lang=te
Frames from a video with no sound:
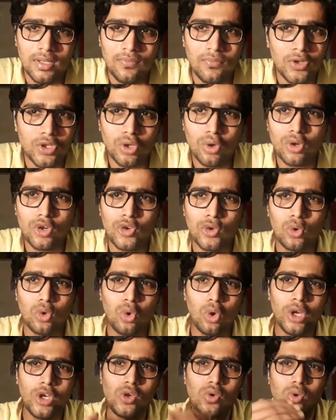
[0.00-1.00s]
వితౌట్ యూ
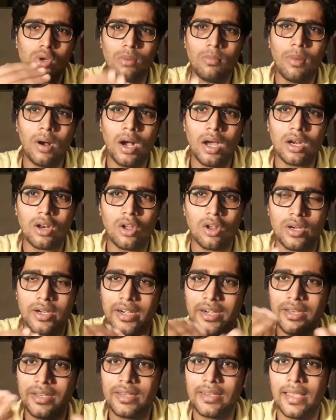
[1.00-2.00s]
గోయింగ్ టు అ బార్ ఆర్
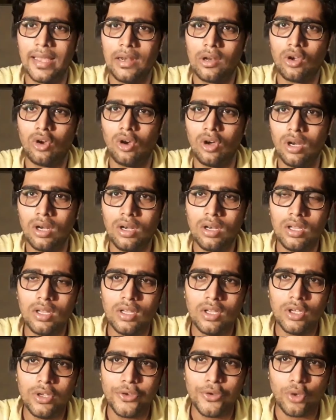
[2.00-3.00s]
డ్రింకింగ్ ఆల్కహాల్
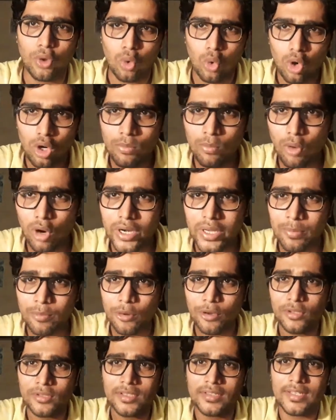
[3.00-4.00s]
యువర్ ఓన్ బాడీ
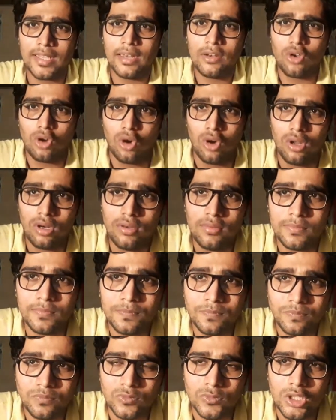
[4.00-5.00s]
ప్రొడ్యూసెస్ ఆల్కహాల్
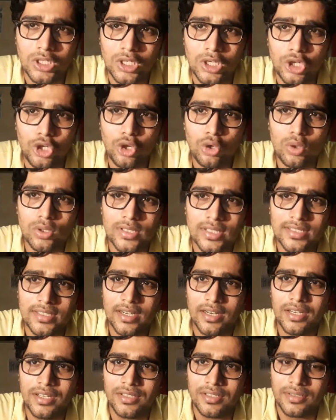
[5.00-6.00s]
డ్యూ టు సచ్
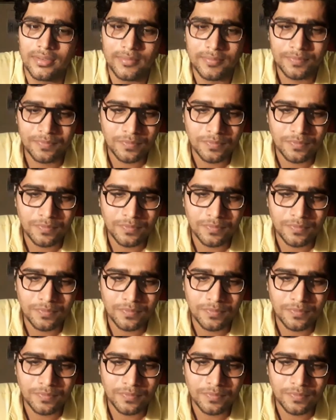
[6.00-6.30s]
కండిషన్